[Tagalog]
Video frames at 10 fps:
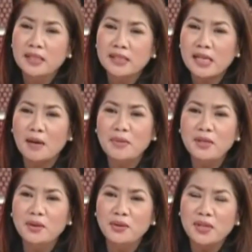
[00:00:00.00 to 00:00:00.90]

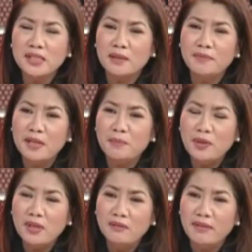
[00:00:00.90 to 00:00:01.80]
sinasabi nyo, yung isang
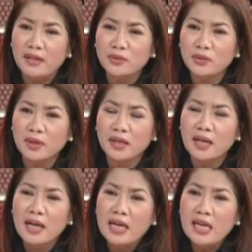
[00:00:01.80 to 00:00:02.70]
Pilipino inventor,